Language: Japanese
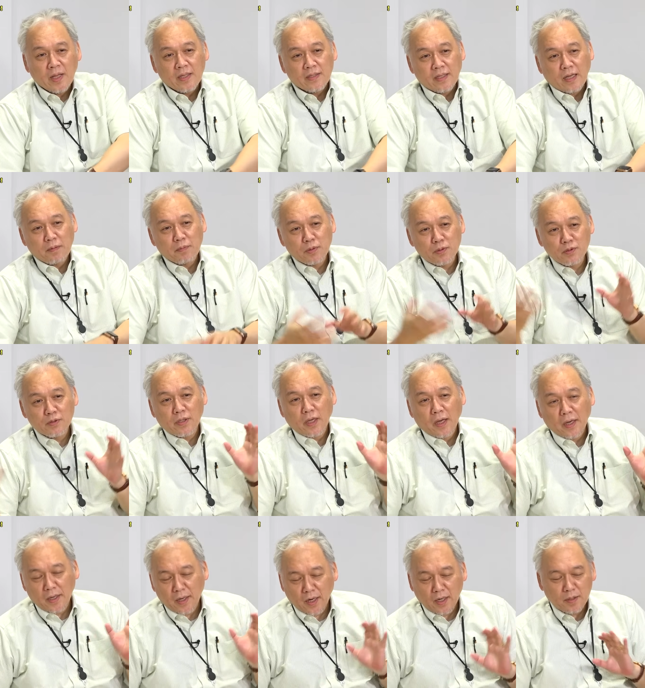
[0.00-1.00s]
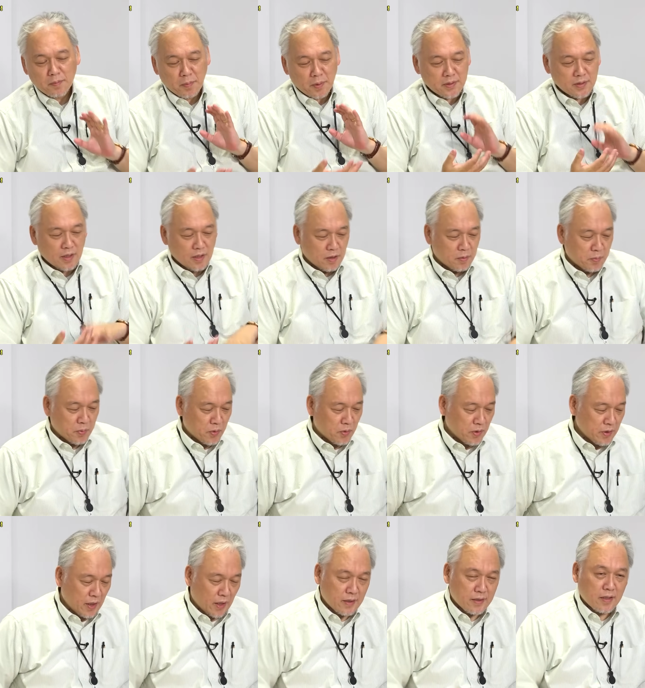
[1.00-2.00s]
だいぶ風景が変わりますけども、
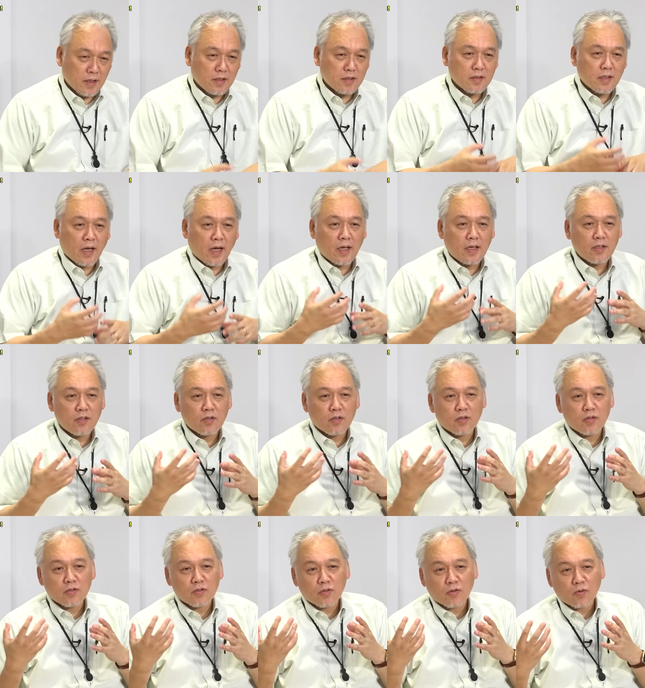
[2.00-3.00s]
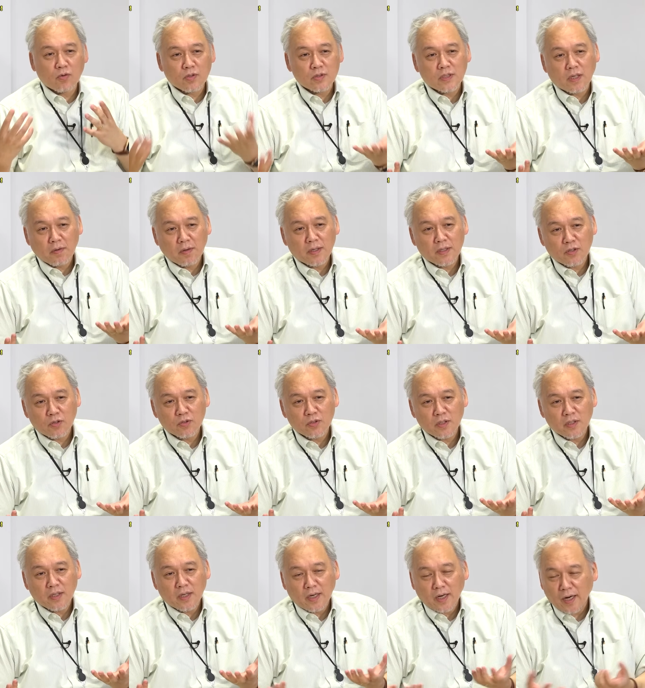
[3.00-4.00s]
やってる内容の濃さは基本
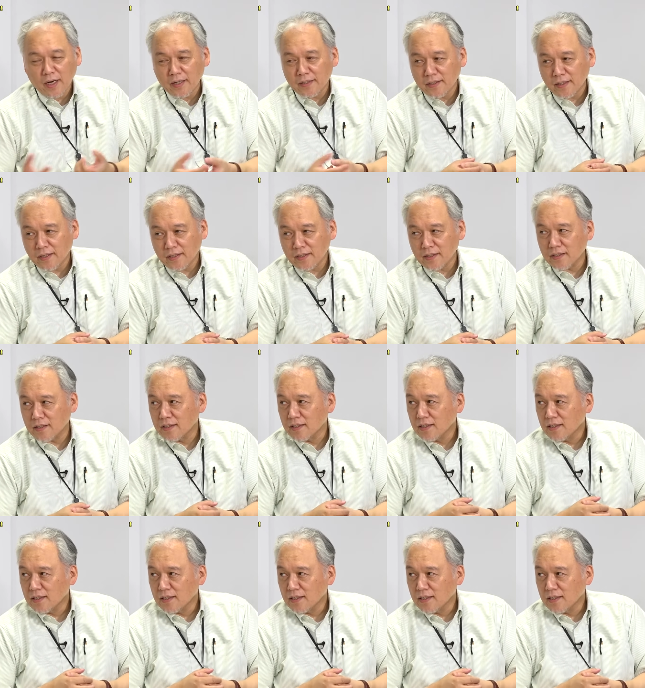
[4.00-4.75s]
的には変えない